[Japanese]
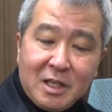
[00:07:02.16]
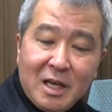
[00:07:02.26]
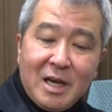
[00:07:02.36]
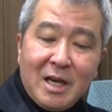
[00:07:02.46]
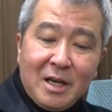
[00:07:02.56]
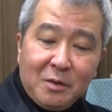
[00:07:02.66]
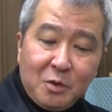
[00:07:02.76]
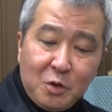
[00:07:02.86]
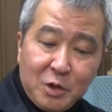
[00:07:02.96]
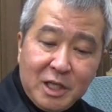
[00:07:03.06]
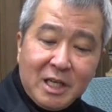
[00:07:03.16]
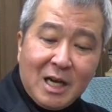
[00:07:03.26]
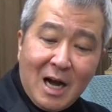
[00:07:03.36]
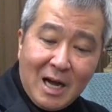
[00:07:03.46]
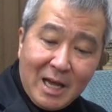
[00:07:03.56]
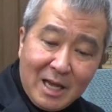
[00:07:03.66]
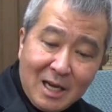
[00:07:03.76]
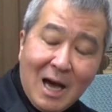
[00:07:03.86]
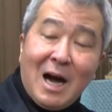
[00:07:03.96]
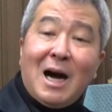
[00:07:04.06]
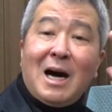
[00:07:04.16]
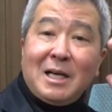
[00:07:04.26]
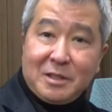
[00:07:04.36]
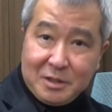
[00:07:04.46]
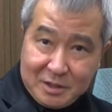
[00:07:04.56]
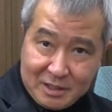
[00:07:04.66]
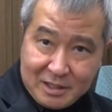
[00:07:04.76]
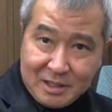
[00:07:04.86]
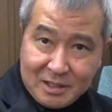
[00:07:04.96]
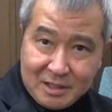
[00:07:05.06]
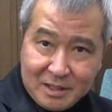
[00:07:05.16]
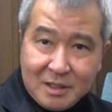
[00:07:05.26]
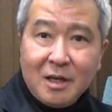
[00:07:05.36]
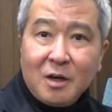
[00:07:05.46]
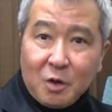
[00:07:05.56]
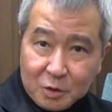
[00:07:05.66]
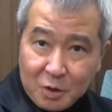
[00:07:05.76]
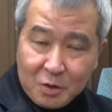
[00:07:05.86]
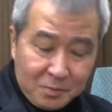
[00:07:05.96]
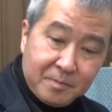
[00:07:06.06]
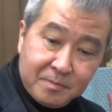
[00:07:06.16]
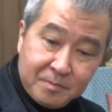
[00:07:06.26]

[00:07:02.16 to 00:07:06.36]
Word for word: いて振り返らずに、この